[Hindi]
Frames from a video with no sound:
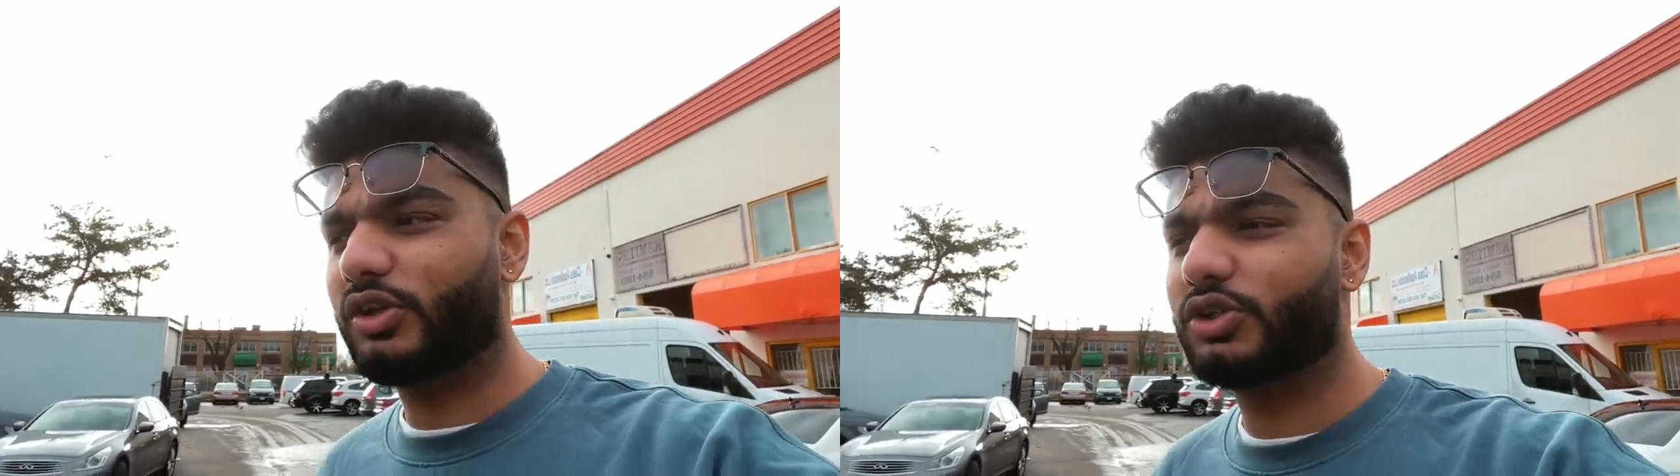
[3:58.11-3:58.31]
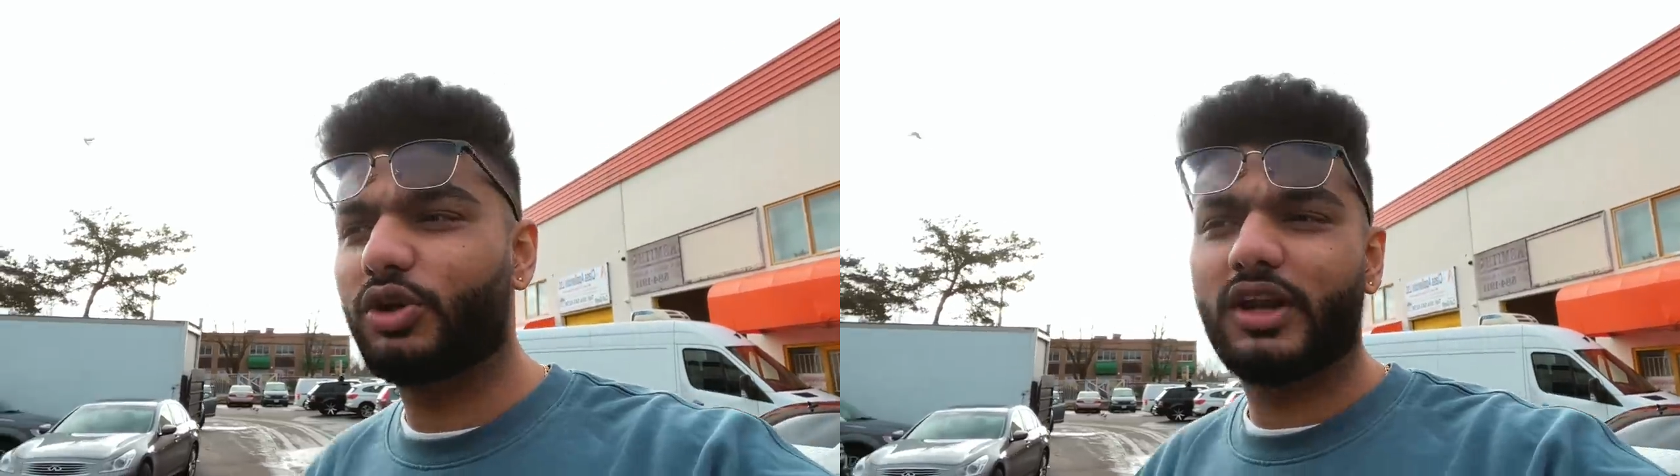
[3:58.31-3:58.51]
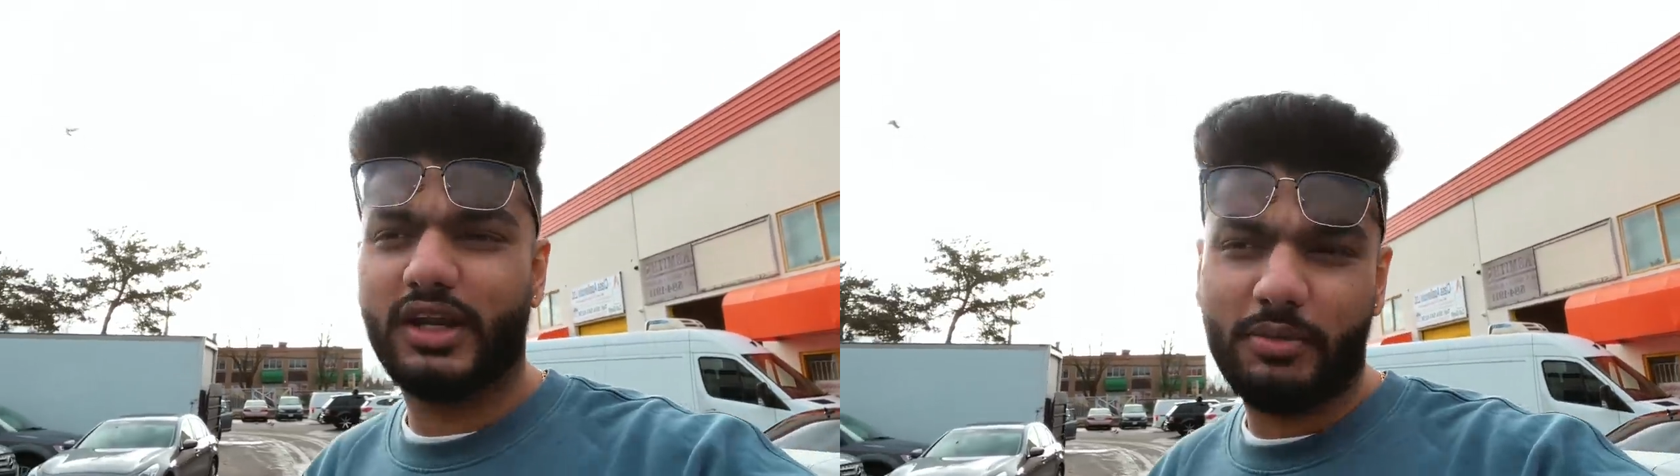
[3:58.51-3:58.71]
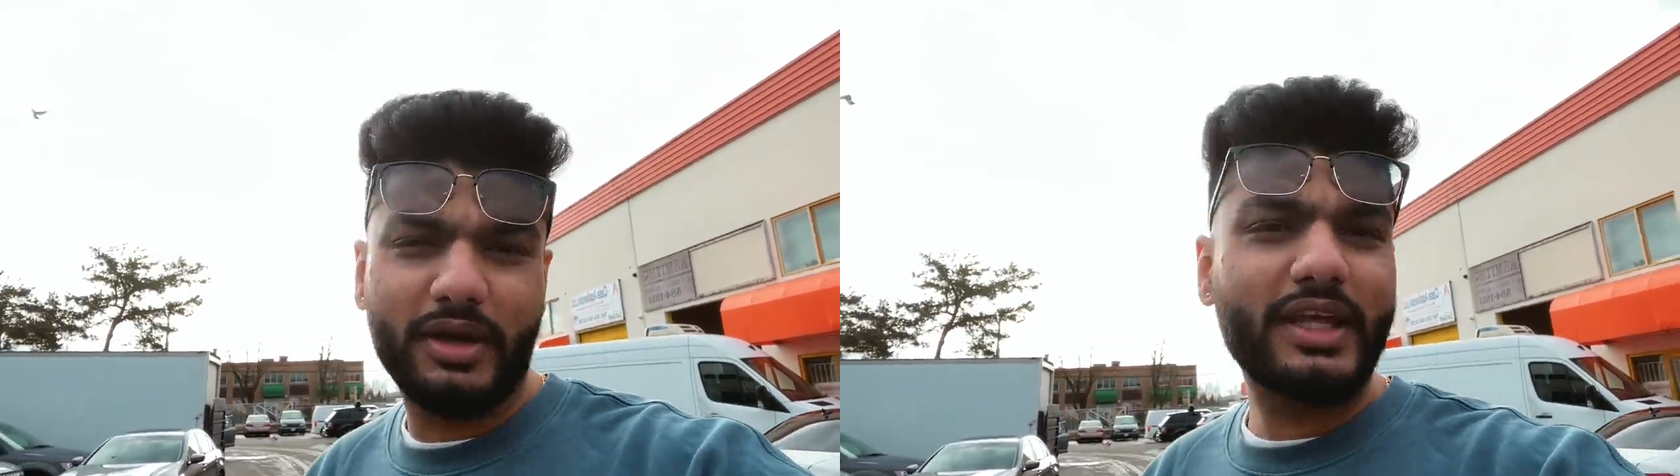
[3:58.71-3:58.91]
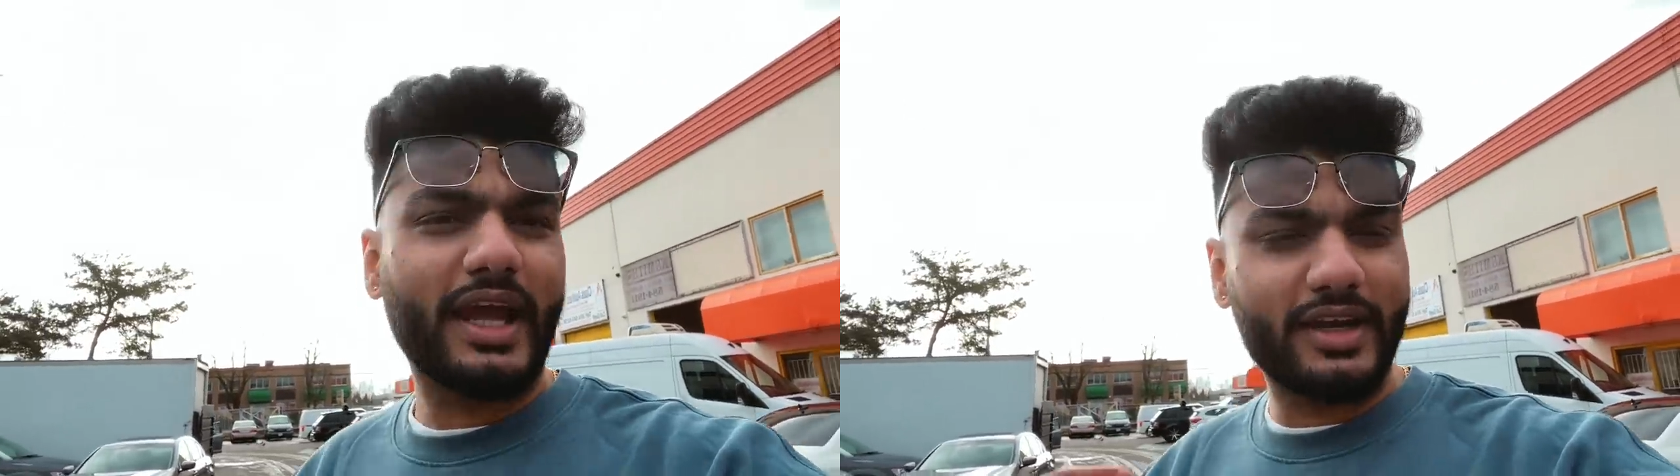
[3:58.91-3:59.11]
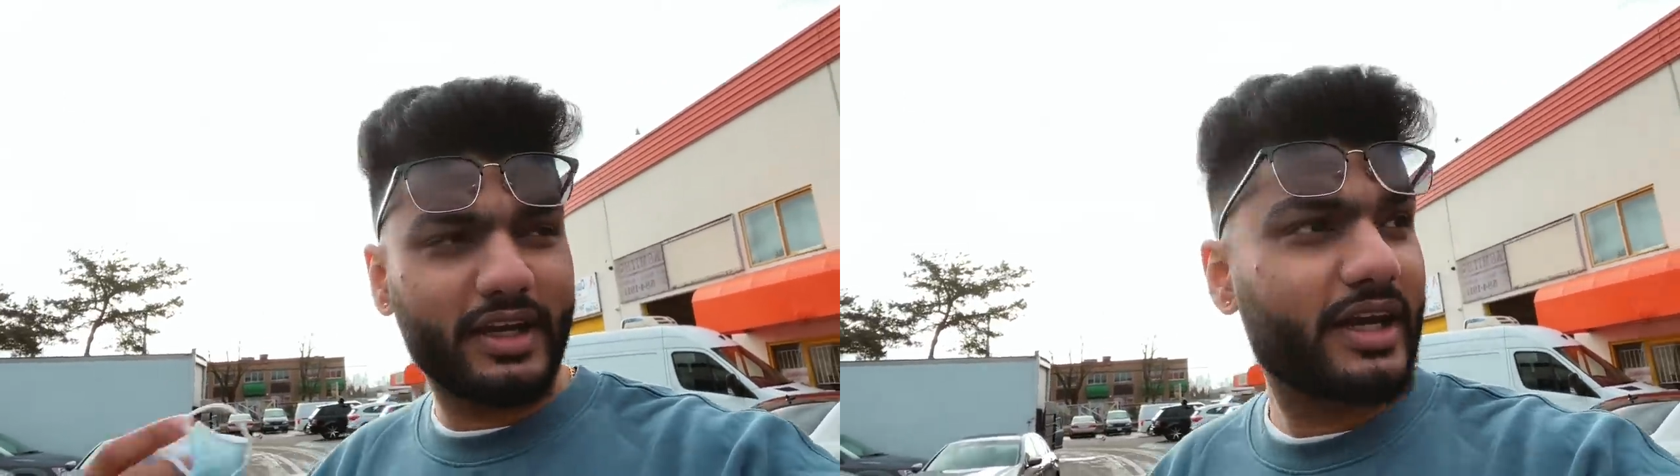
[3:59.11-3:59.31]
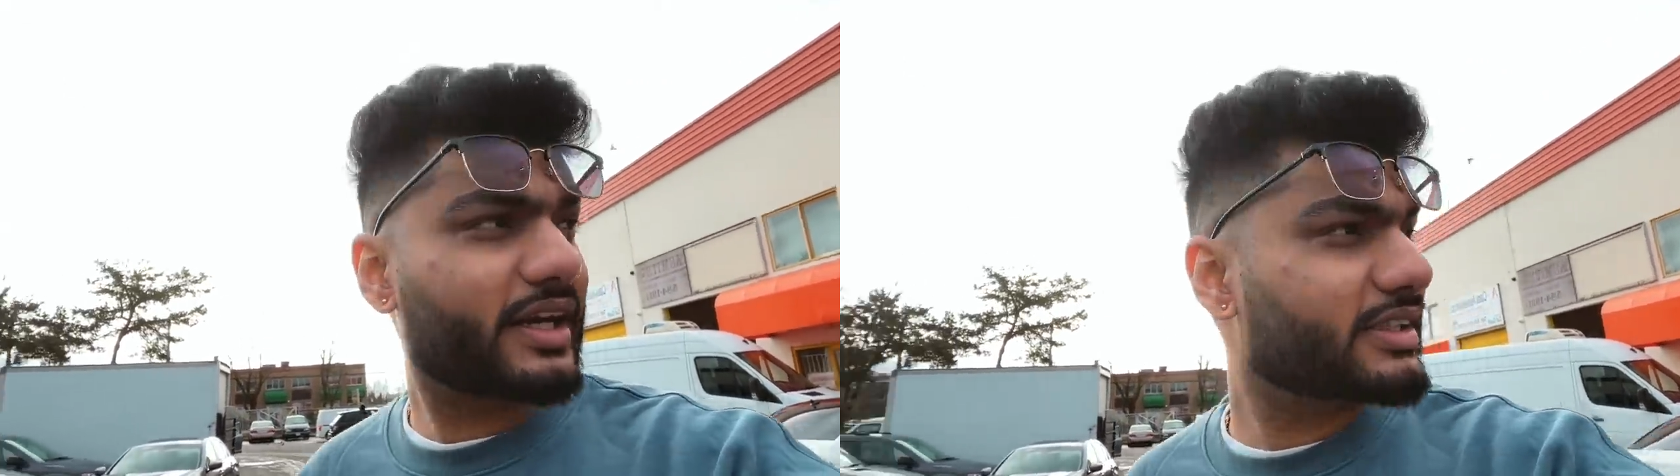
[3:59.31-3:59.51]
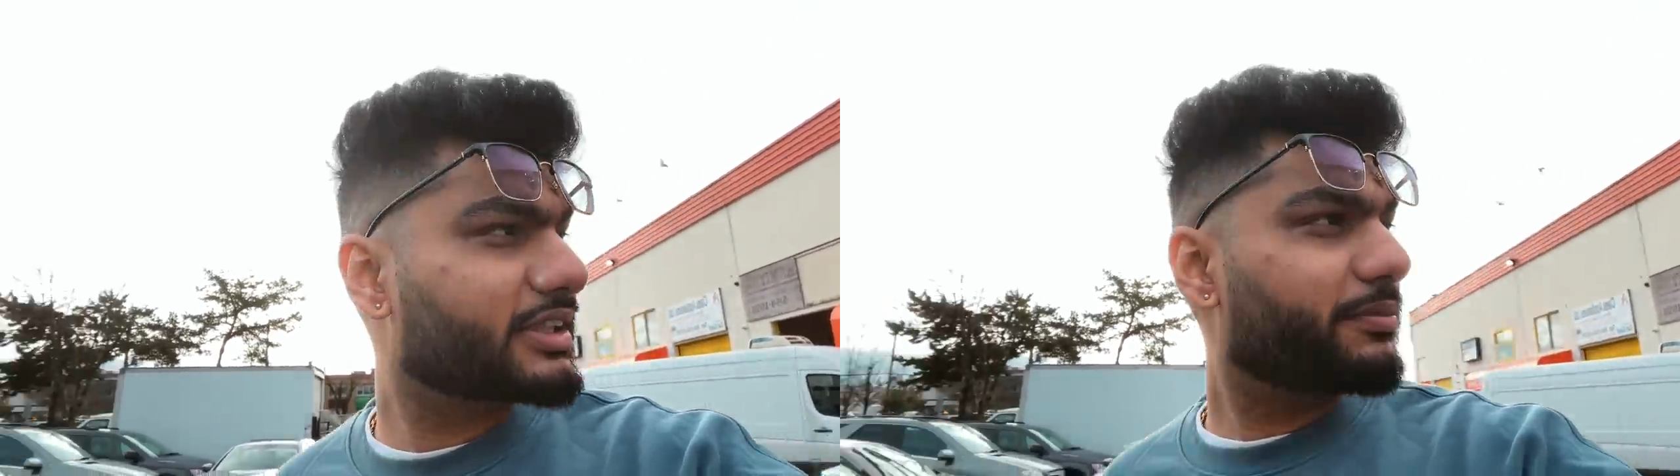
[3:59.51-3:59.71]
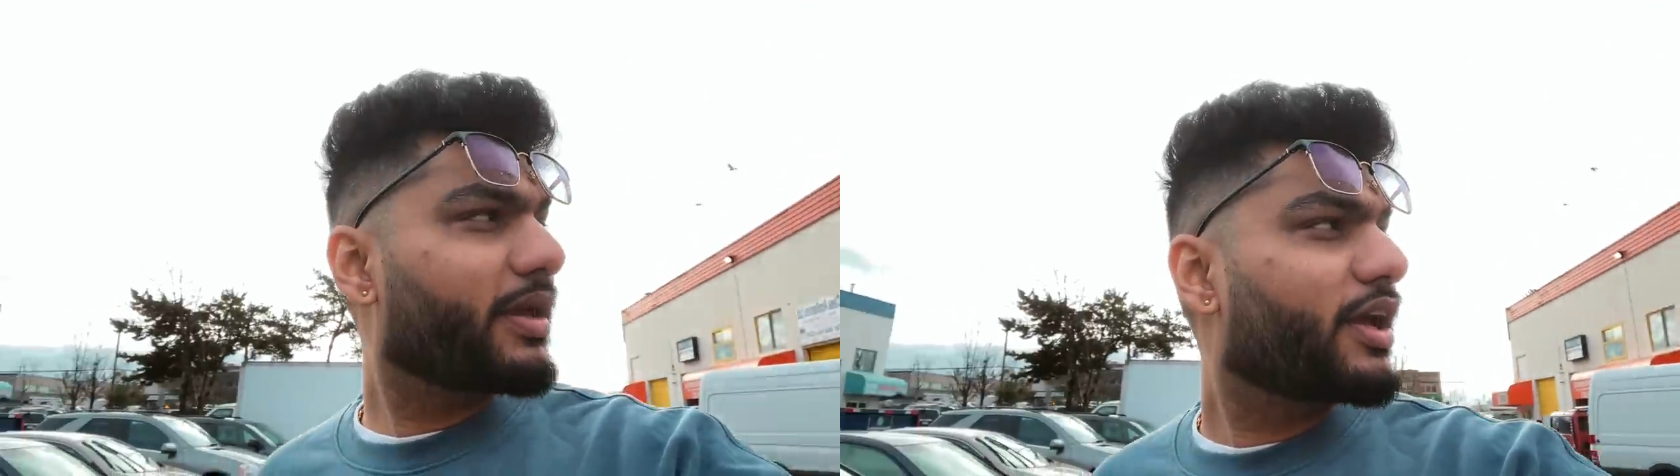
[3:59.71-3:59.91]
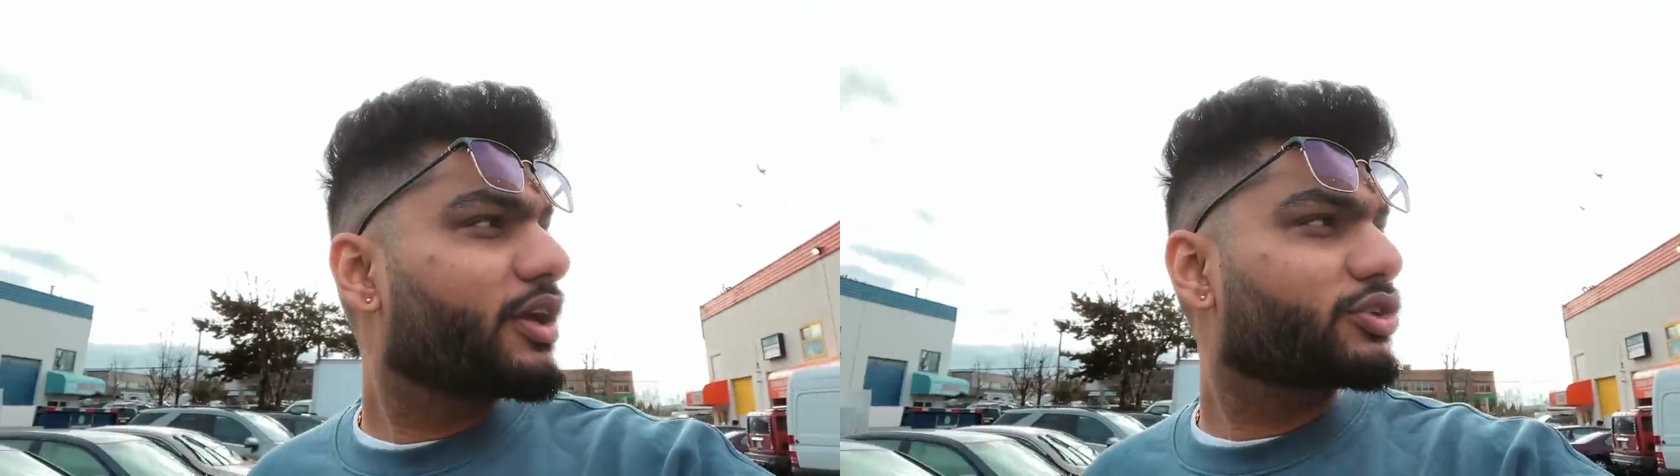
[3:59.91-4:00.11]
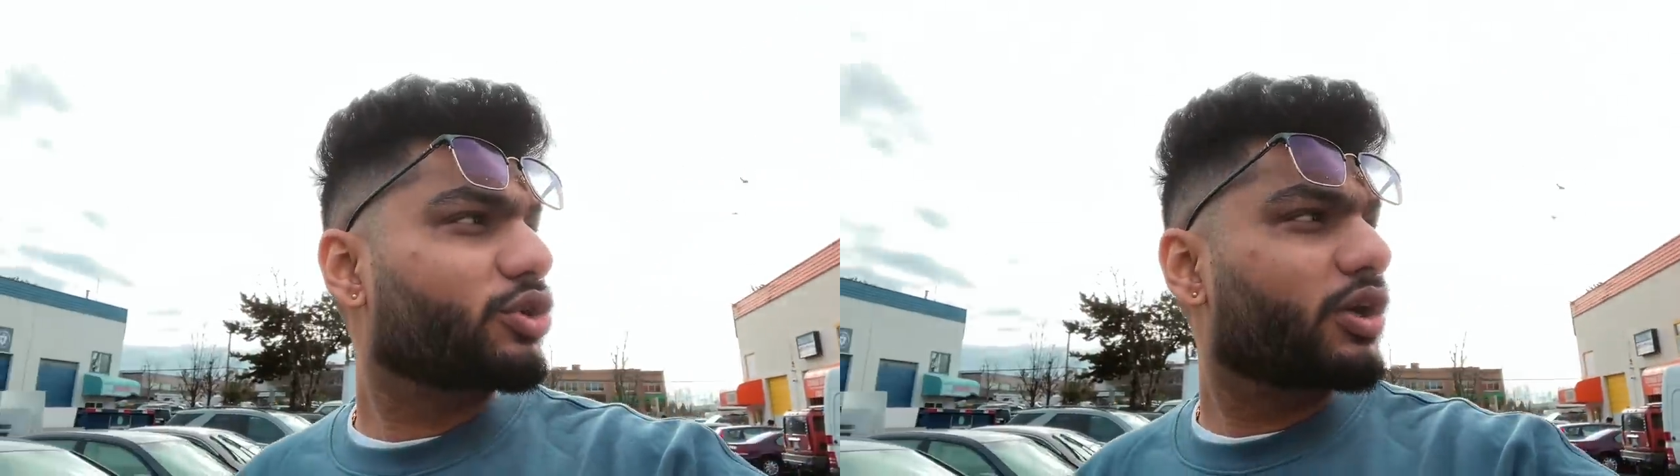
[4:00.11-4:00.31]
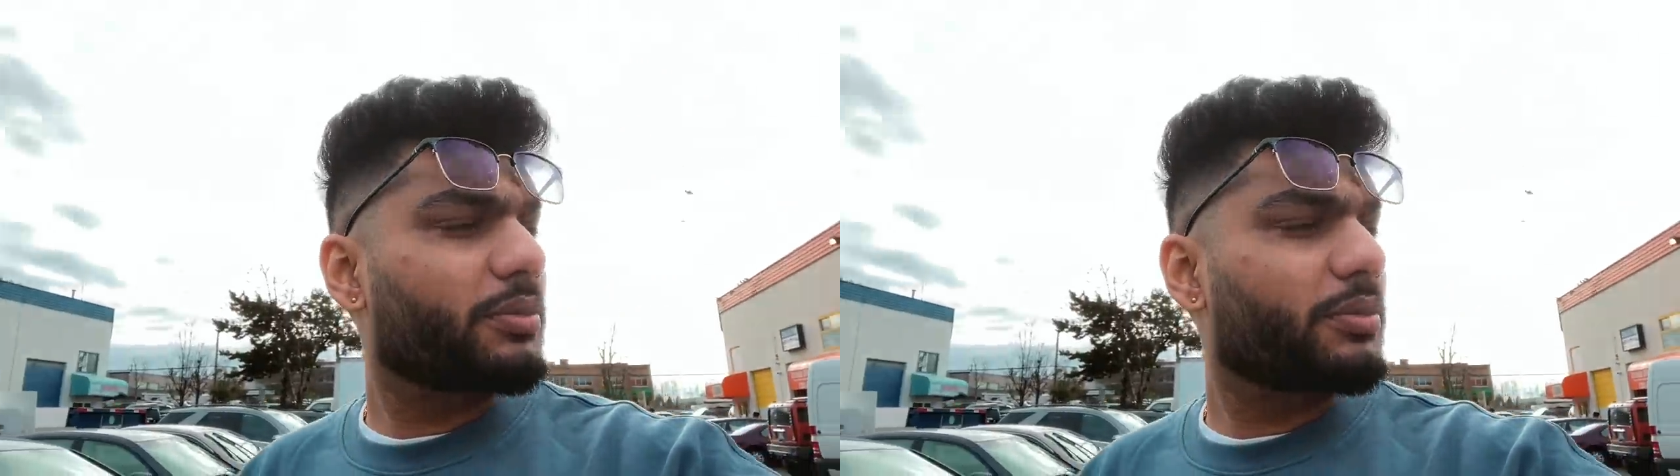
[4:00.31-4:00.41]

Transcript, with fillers: और जिन्होंने रिकमेंड किया इट रियली ट्रस्ट हिम सो उन्होंने